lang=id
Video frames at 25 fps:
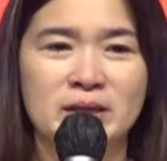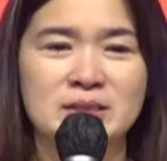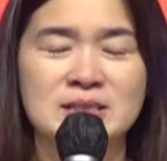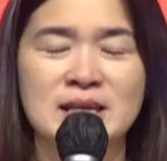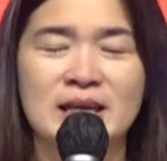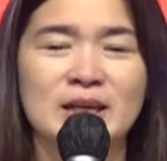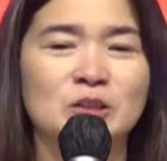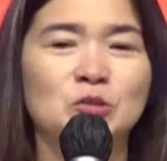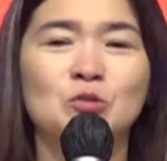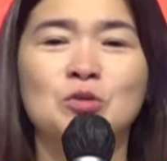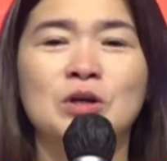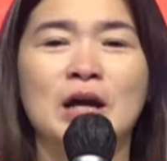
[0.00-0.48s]

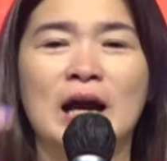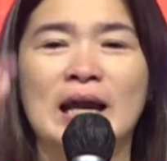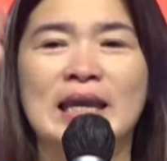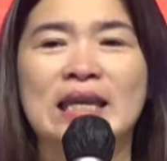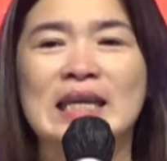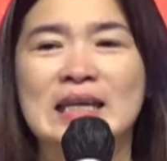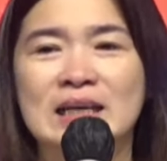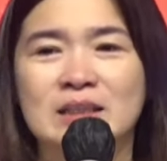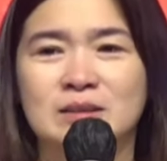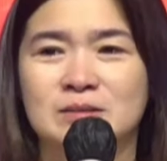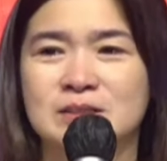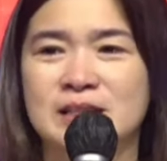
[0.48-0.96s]
Saya tuh nggak
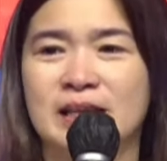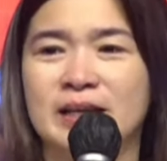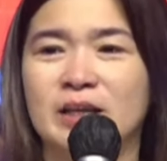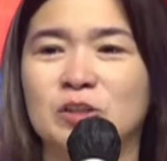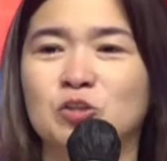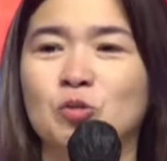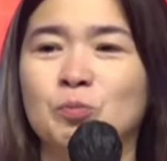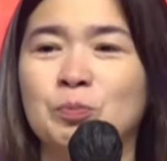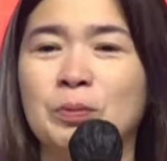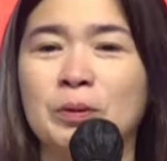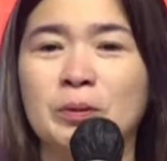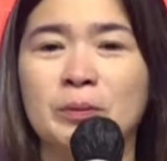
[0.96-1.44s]
inget, saya
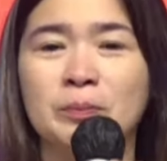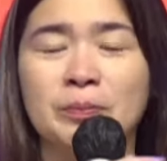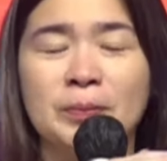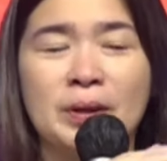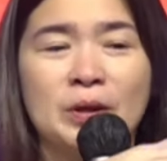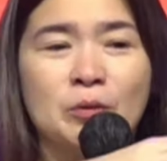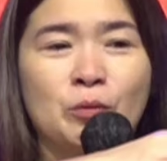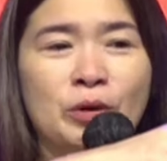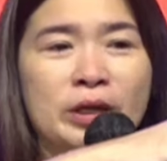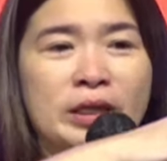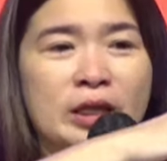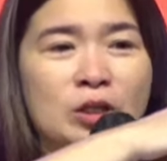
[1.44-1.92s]
tuh
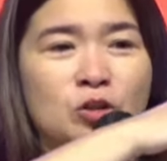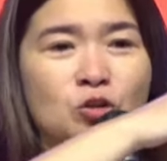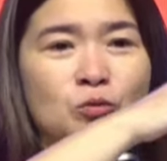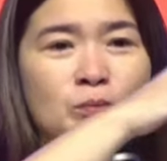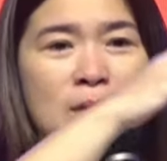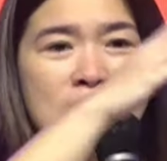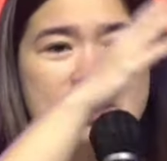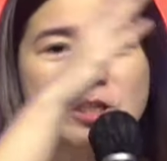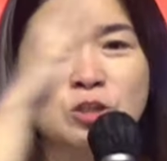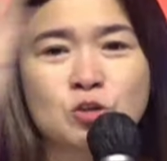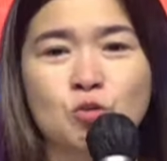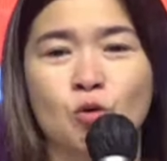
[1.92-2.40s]
PW-nya tuh
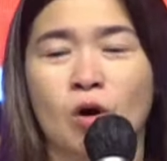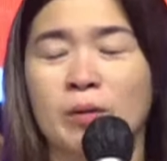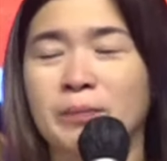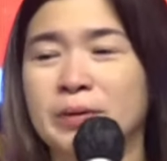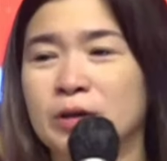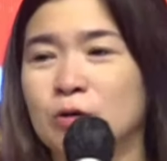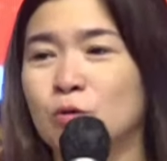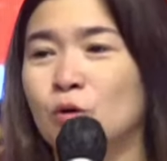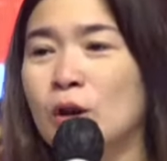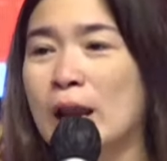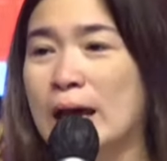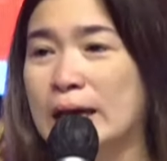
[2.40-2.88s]
masih dua
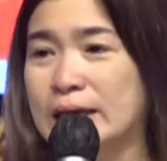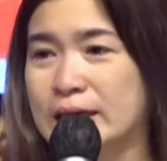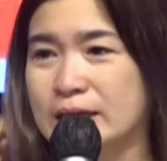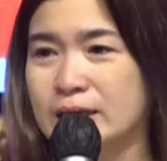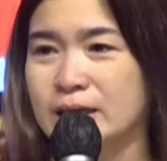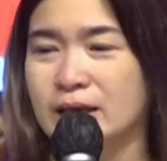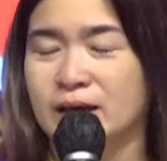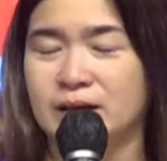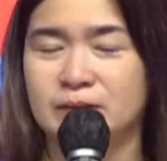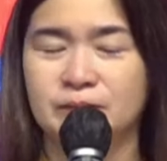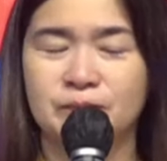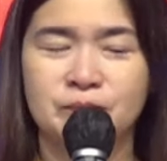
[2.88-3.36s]
minggu
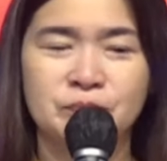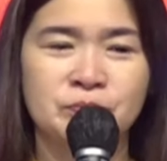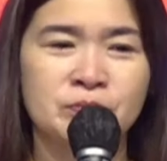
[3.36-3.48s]
lagi ya.